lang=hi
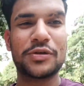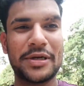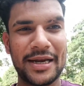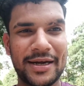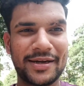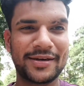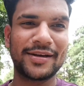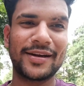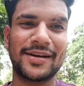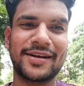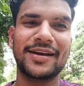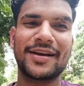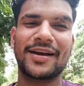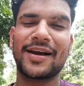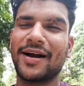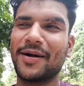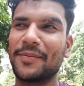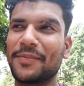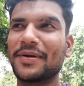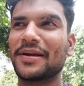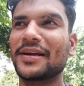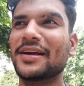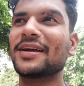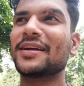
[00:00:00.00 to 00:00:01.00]
सिलेक्ट करके खा
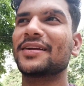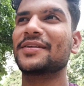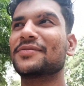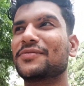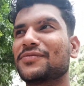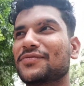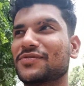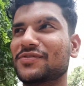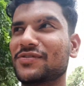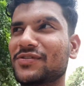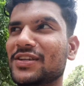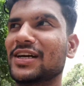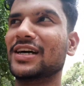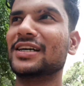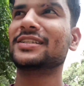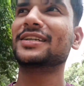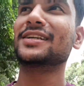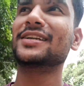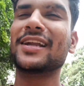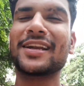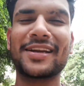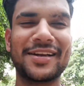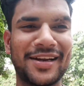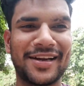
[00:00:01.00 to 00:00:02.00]
पी के यहाँ से
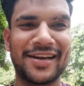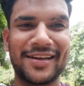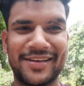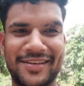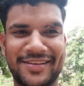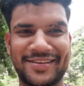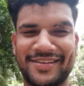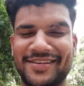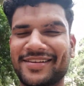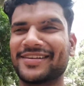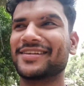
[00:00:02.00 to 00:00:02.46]
डन करेंगे